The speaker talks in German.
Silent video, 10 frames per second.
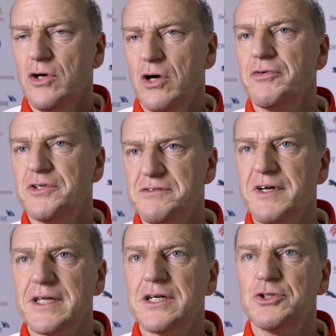ja, für das
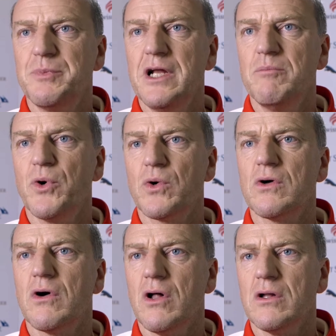wichtige Spiel in
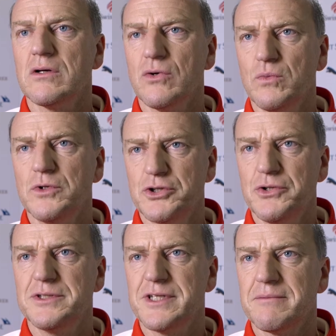Portugal
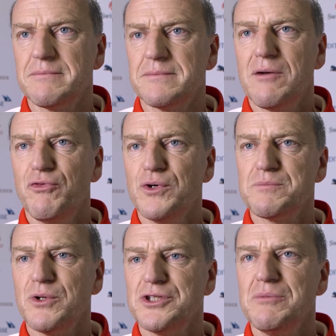unterstützen können. Im
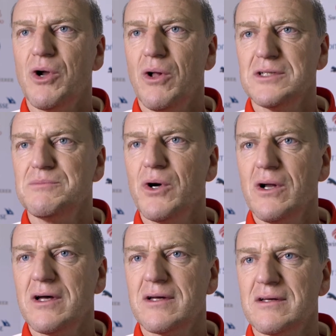Fußball ist immer alles möglich.